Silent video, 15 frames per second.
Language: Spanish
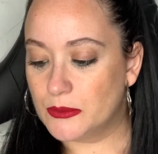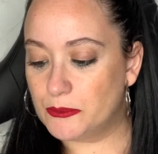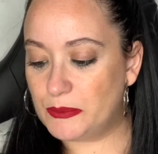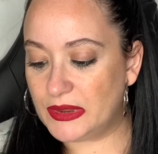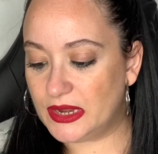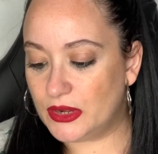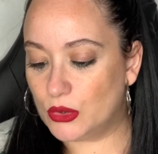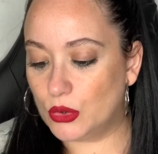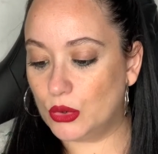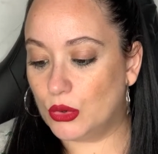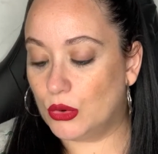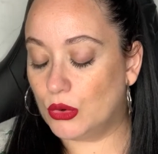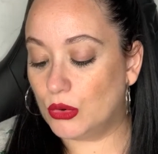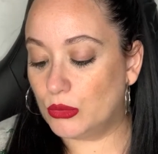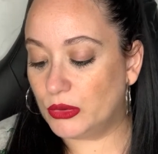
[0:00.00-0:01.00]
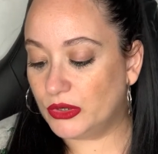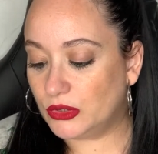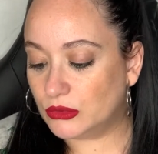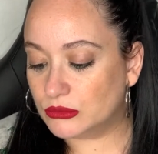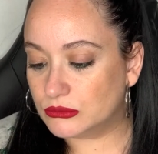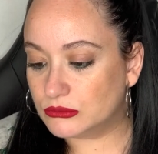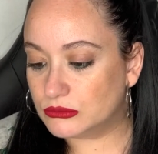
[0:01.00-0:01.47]
Pero
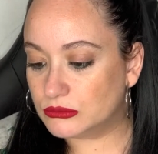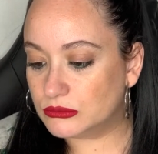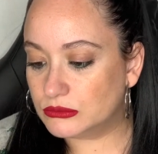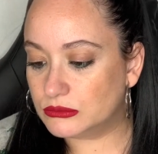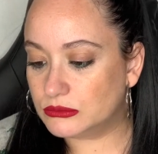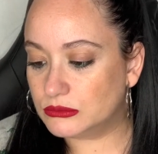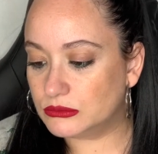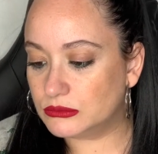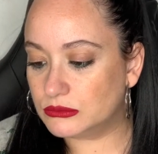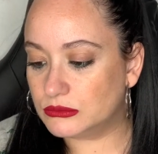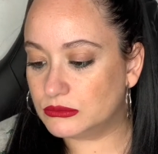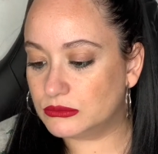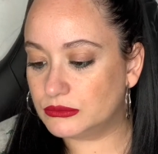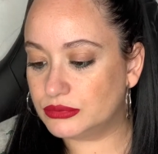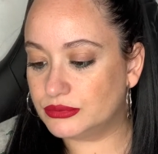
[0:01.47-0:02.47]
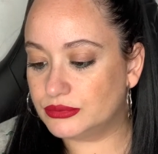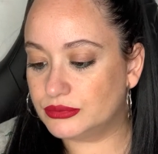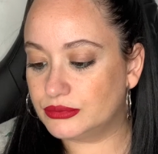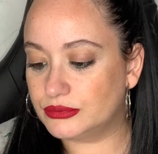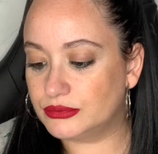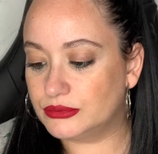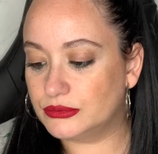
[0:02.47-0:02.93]
bueno, mm,
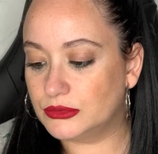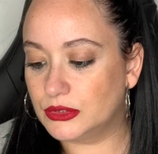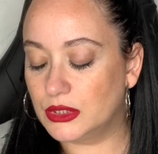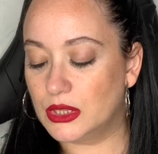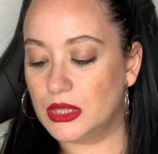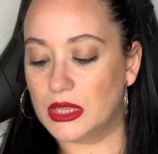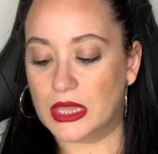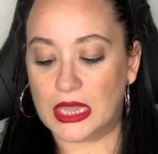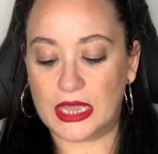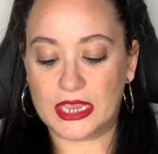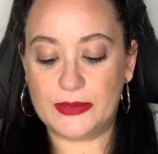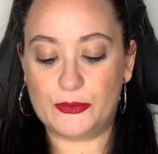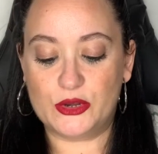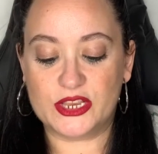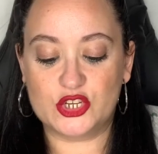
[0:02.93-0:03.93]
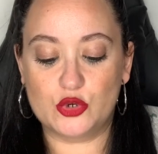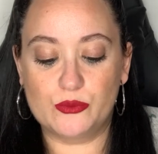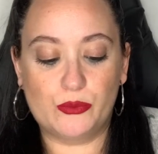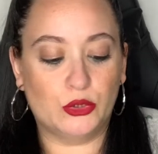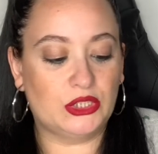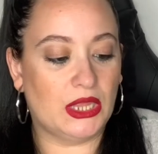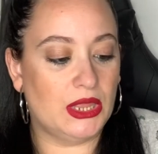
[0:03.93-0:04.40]
aquí pone que es un
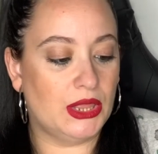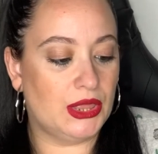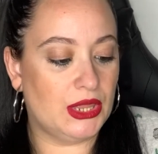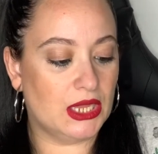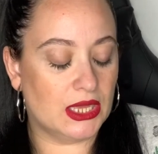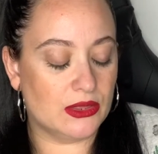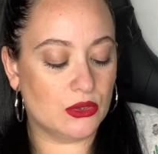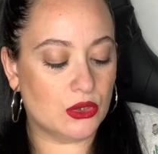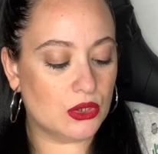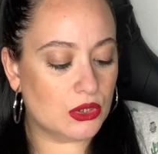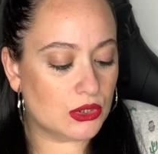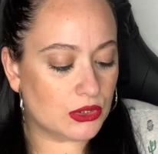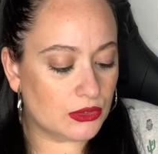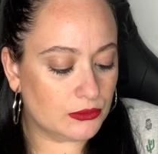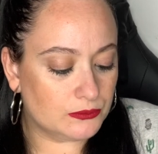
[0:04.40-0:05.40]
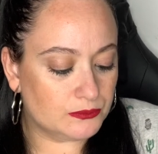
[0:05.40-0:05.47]
potenciador